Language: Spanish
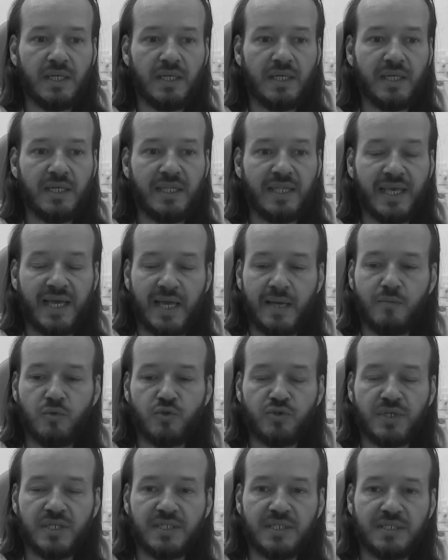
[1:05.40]
y
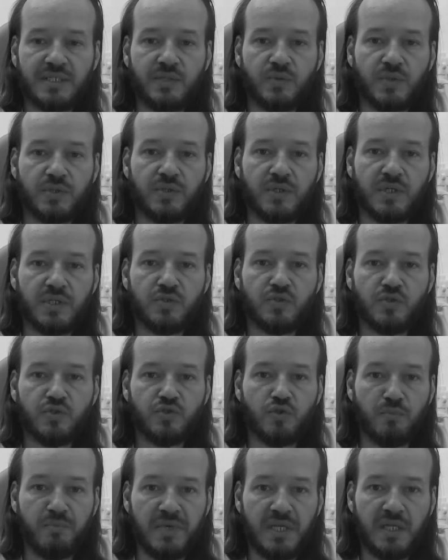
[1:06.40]
dejamos que esas situaciones nos
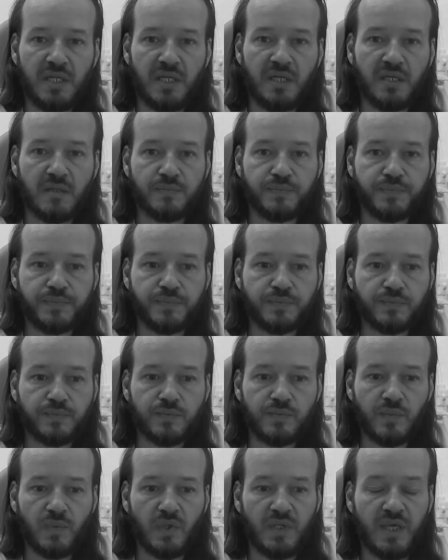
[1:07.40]
dominen
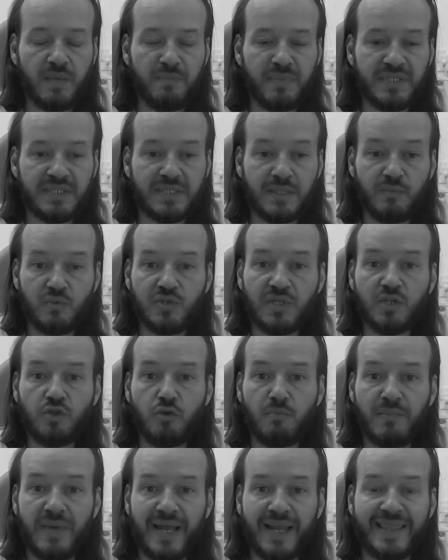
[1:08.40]
y empezamos a
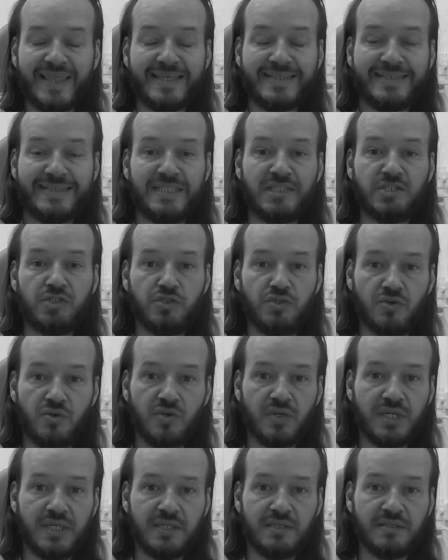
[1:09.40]
tomar
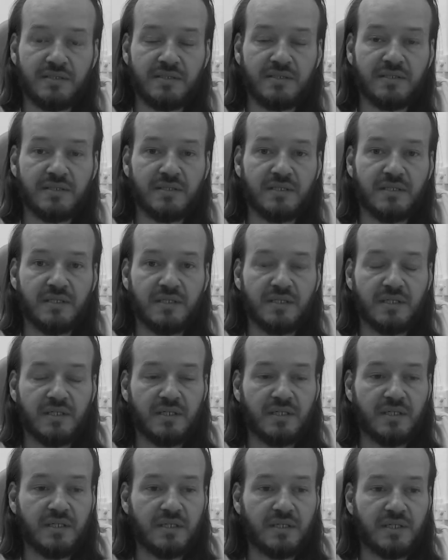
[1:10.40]
decisiones
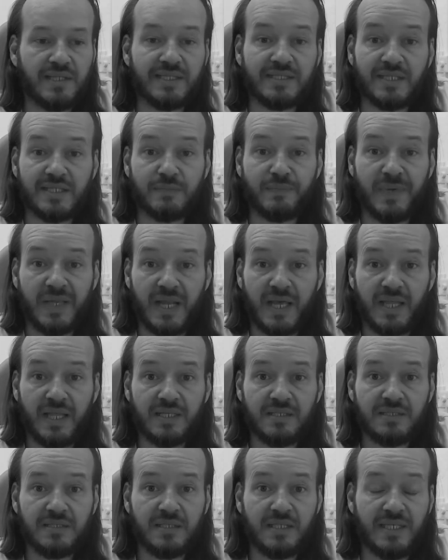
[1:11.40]

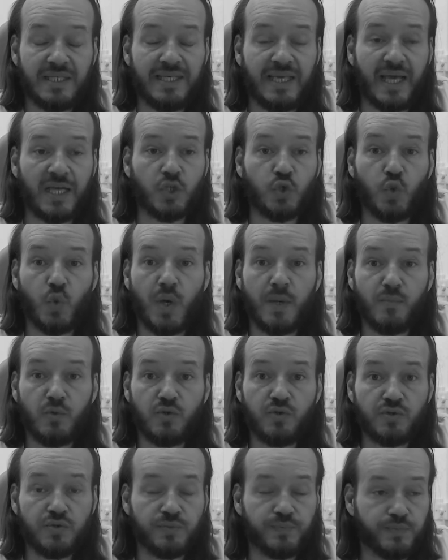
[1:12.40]
desesperadas y
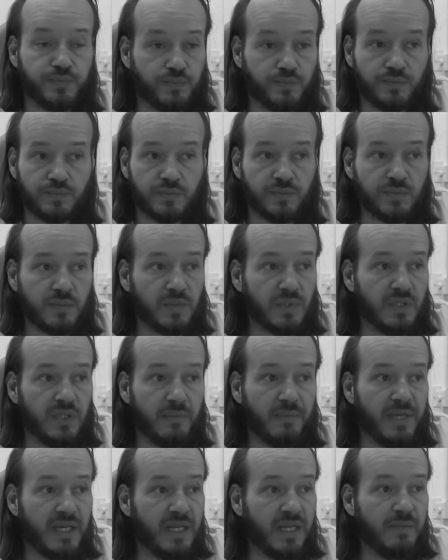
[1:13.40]
actuamos de
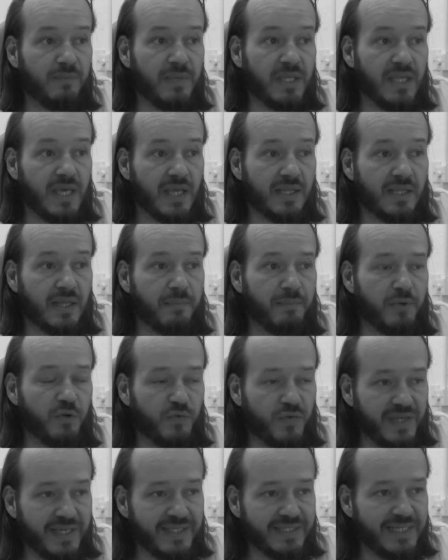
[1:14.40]
manera inmediata. Pero
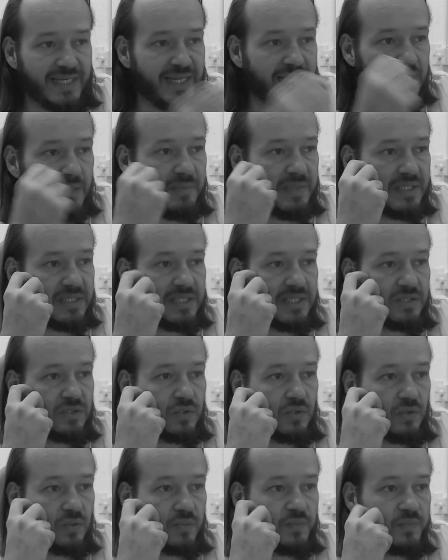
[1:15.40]
fíjese nada más
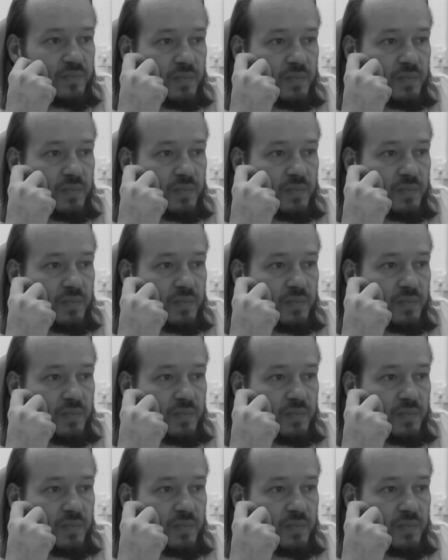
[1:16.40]
esto.